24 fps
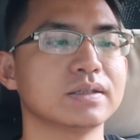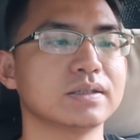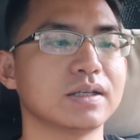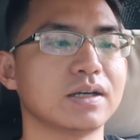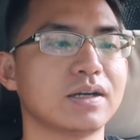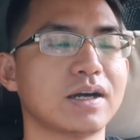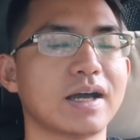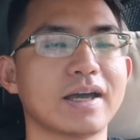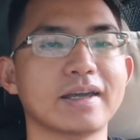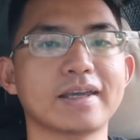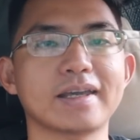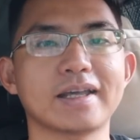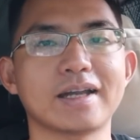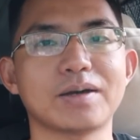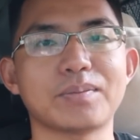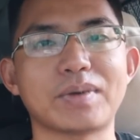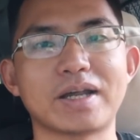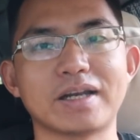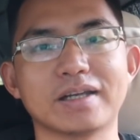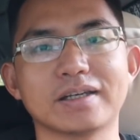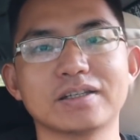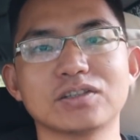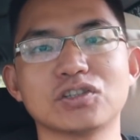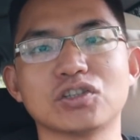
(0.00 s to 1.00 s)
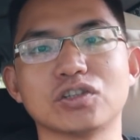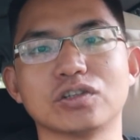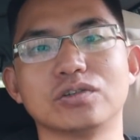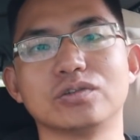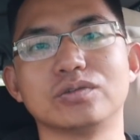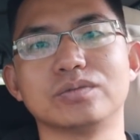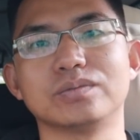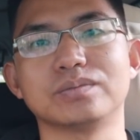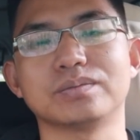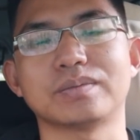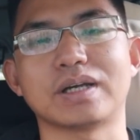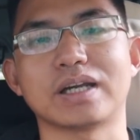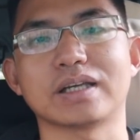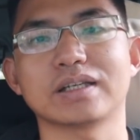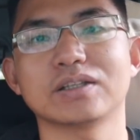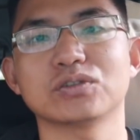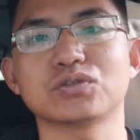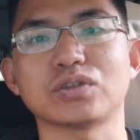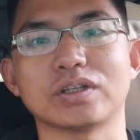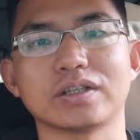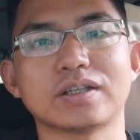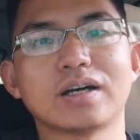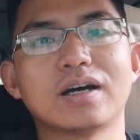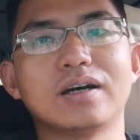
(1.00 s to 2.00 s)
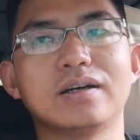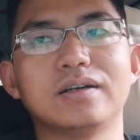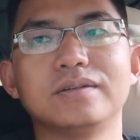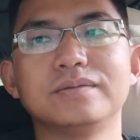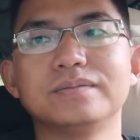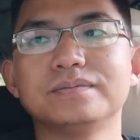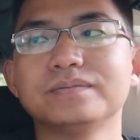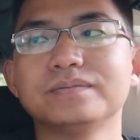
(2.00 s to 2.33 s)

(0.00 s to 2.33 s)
然后还给他买了个球，买了个嘴套。